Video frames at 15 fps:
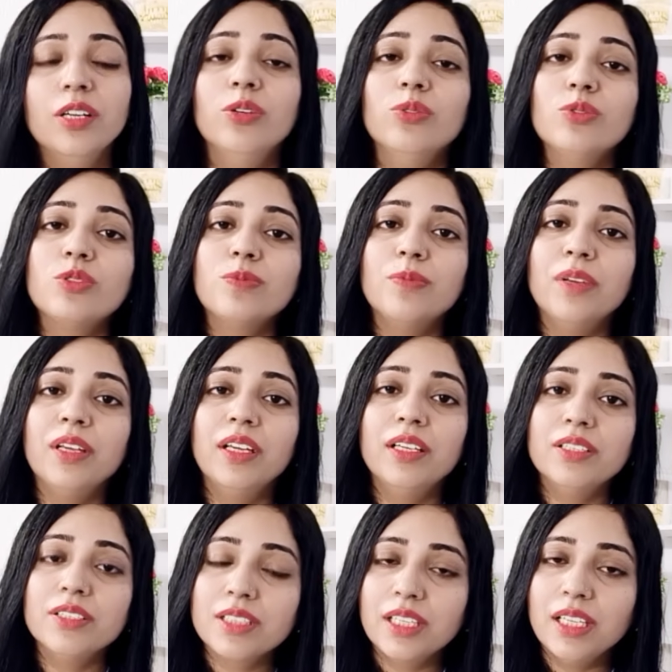उसमें
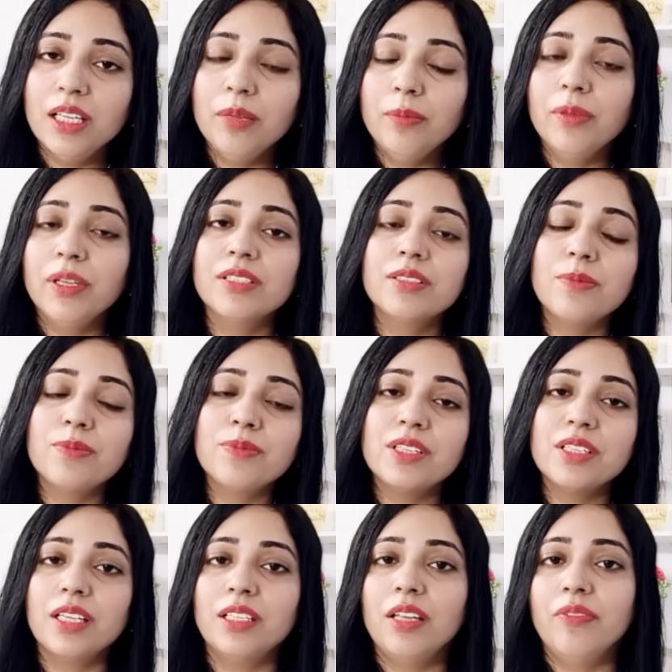स्किन में सबसे
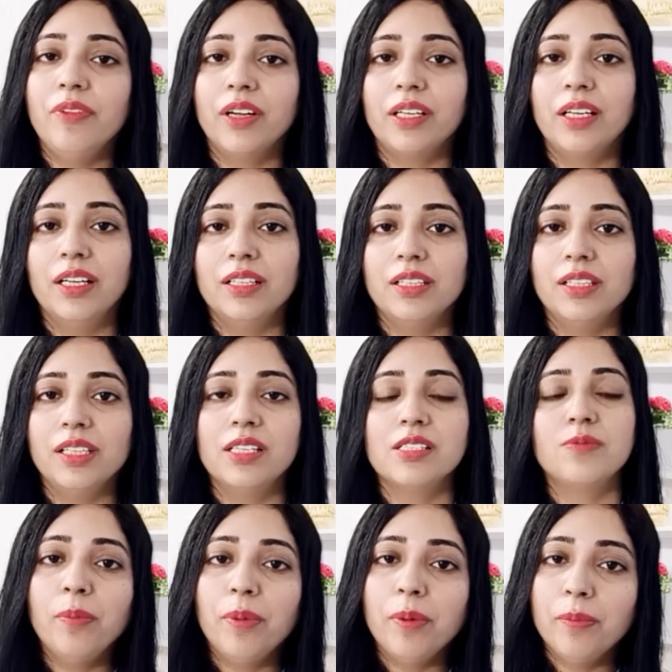ज़्यादा इफ़ेक्ट करती है
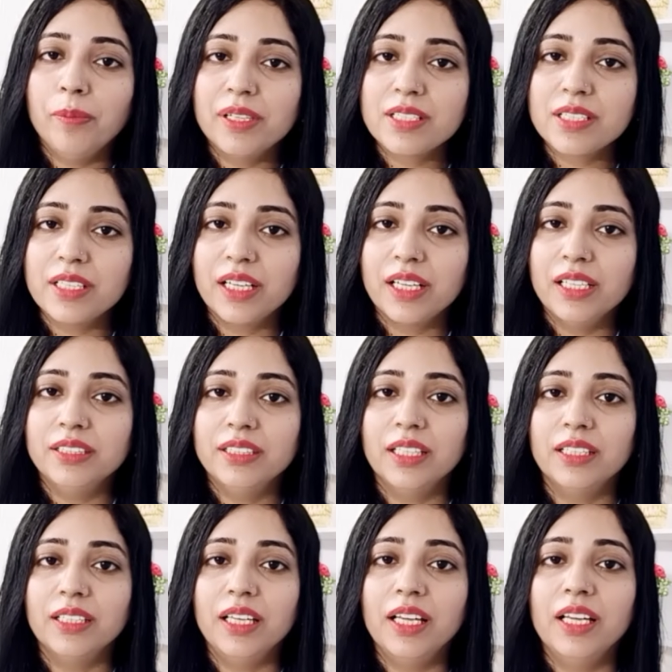पिंपल्स निकल
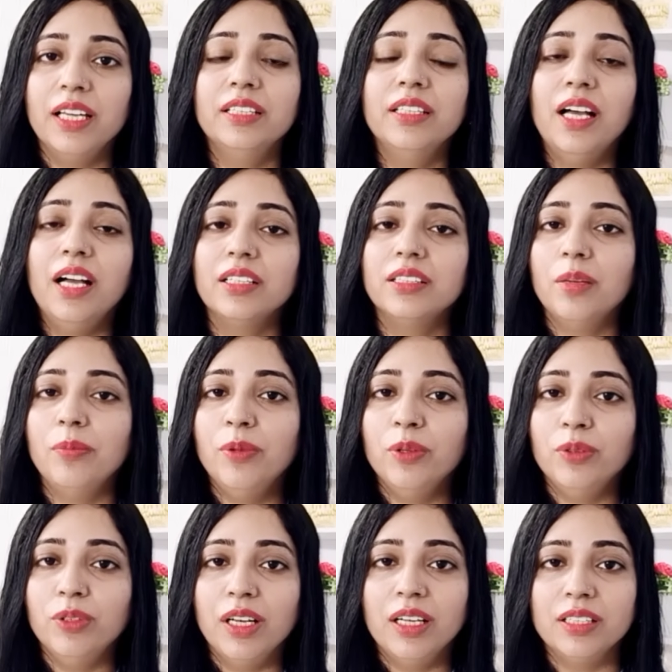जाते हैं दाग धब्बे
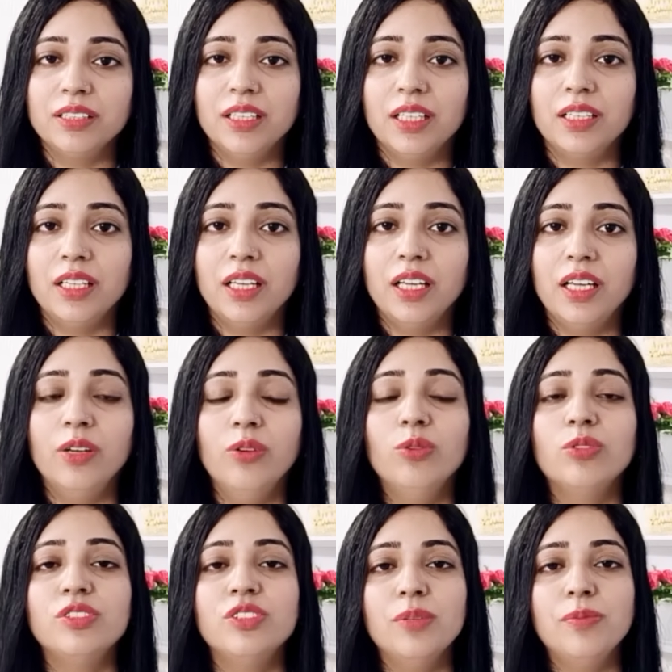होने लग जाते हैं
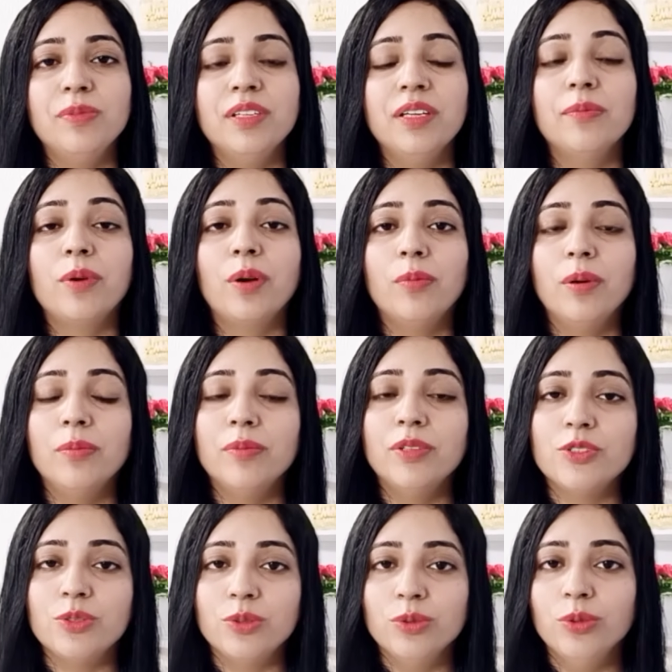और जब ये प्रॉब्लम में
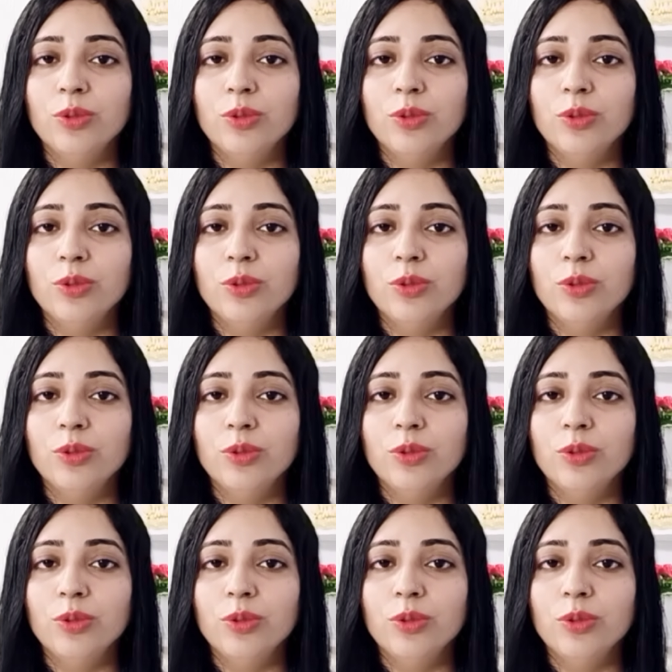शुरू